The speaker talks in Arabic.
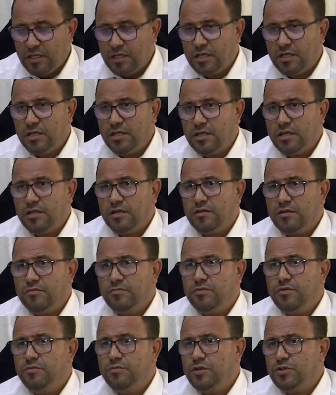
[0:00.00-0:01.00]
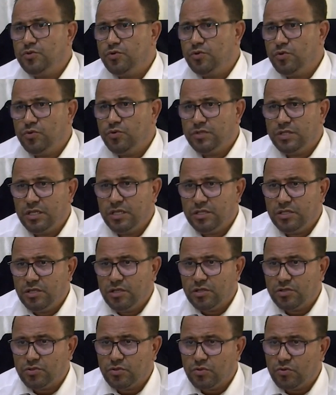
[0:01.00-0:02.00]
آه، بمجهودات ديال
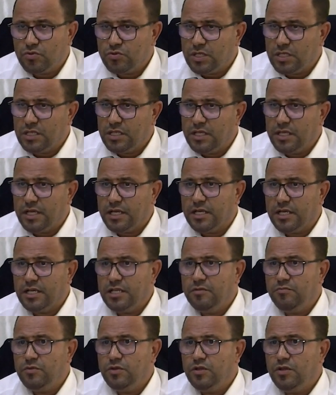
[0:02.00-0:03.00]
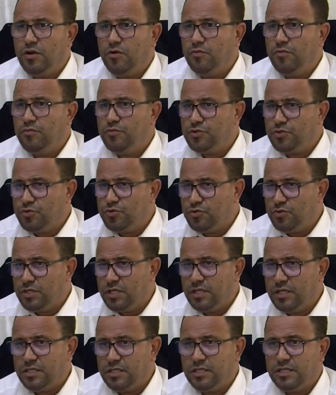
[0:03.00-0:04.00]
السلطات الاقليميه
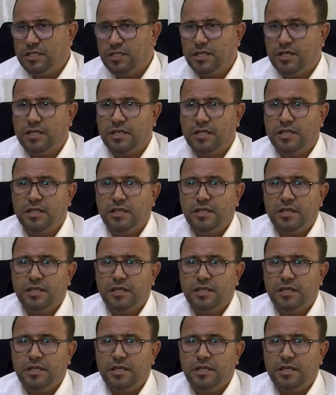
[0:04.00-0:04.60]
ومجهودات ديال